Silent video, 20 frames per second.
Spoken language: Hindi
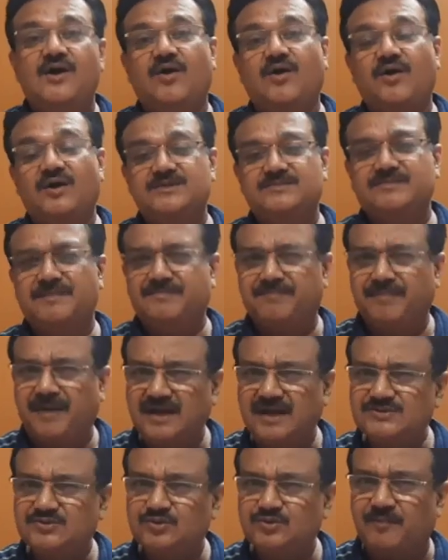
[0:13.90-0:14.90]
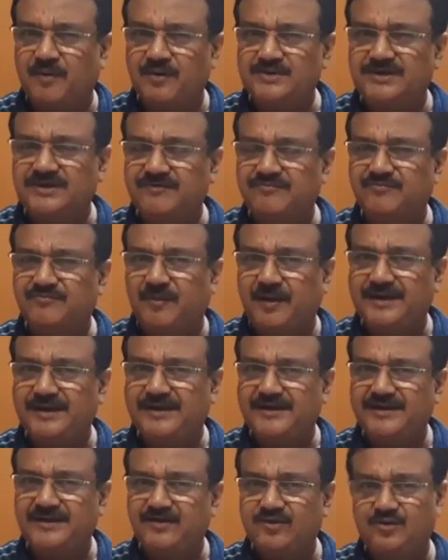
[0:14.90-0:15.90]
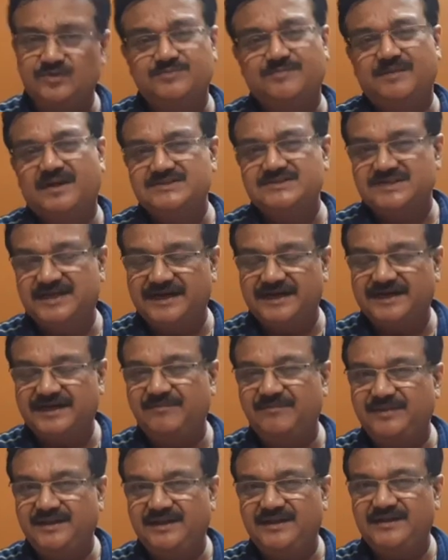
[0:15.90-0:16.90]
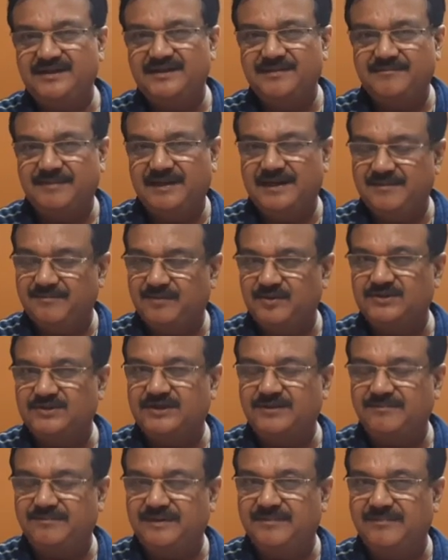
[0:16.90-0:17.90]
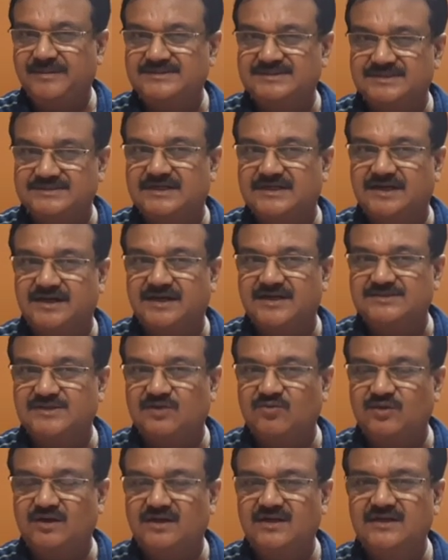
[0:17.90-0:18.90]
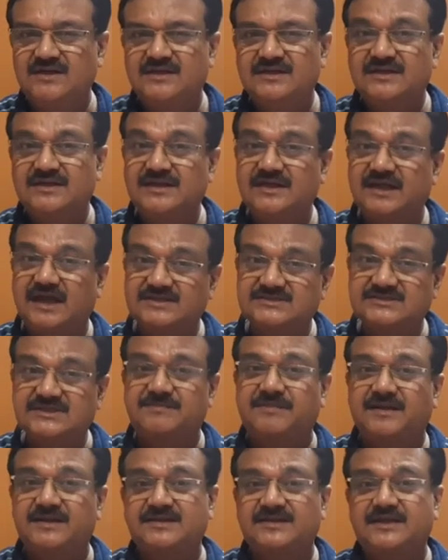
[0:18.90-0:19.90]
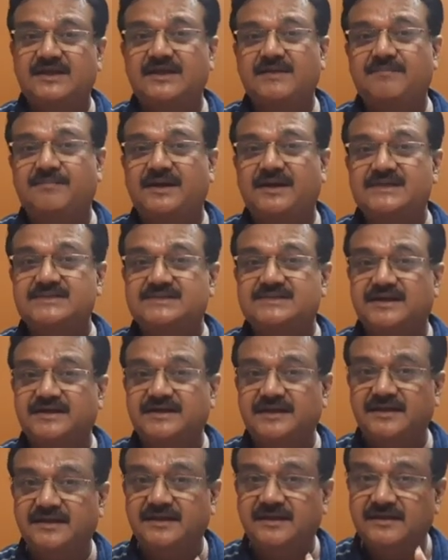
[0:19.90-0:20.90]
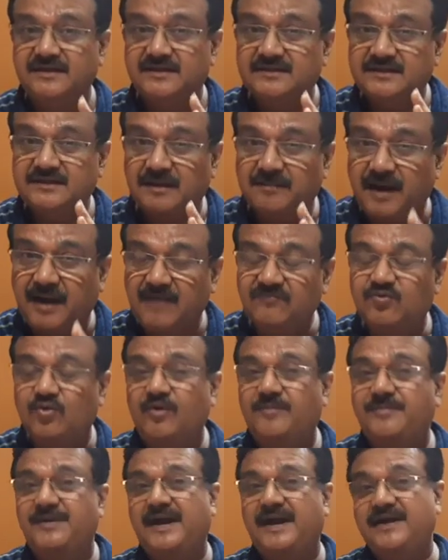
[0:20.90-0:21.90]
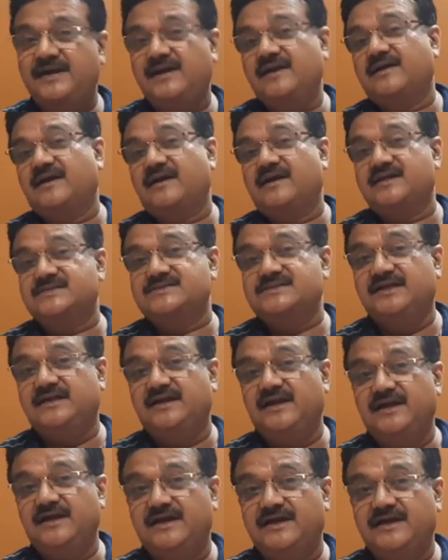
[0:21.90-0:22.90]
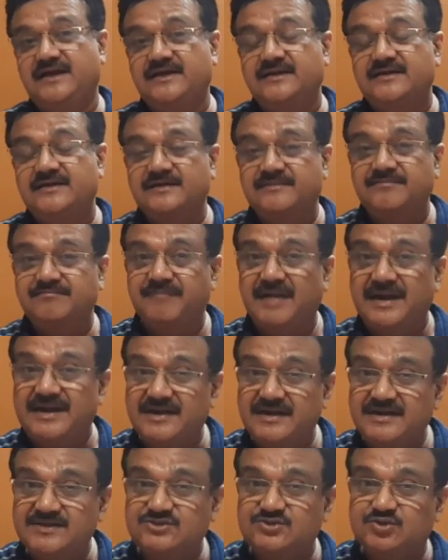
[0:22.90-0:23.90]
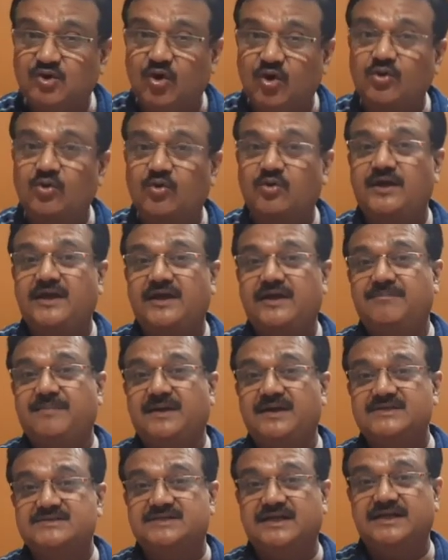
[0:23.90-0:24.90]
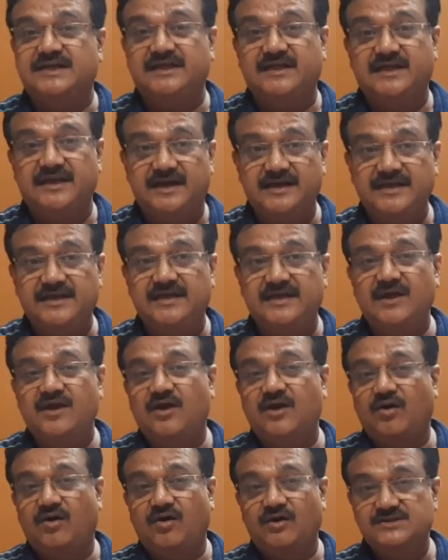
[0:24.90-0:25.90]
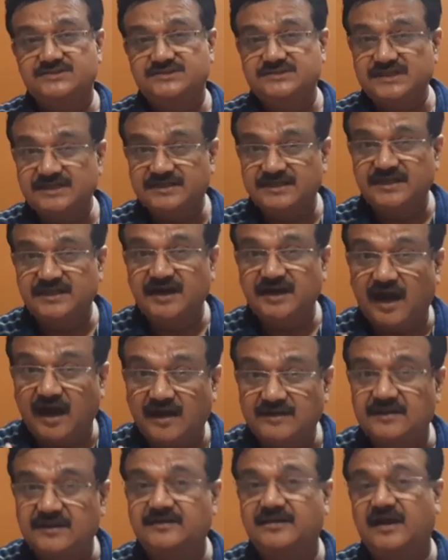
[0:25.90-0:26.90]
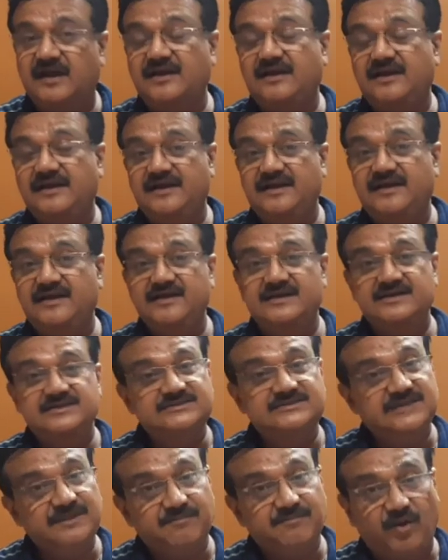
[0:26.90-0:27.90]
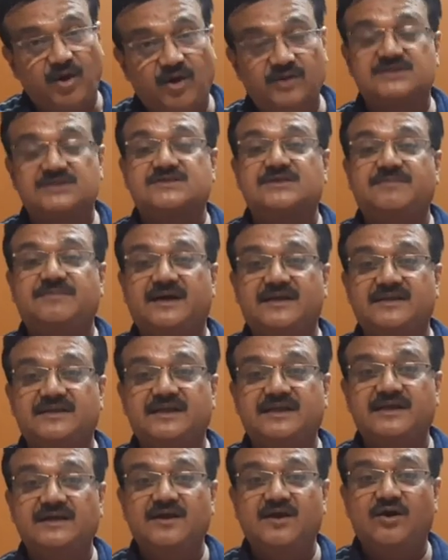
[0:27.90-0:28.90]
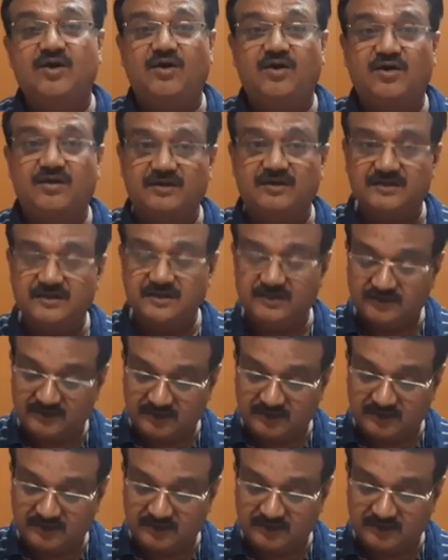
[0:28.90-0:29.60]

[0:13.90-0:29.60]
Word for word: और इसमें पांच कुछ पॉजिटिव पॉइंट हैं कुछ पांच नेगेटिव भी हैं पहले पॉजिटिव पर मैं चर्चा करना चाहूंगा कि अच्छी बात यह है कि पाकिस्तान ने दबाव को अब हैंडल करना सीख लिया है मेंटली स्ट्रांग हो गए हैं पाकिस्तानी खिलाड़ी और जीत की आदत डाल ली है ये बहुत अच्छी बात है और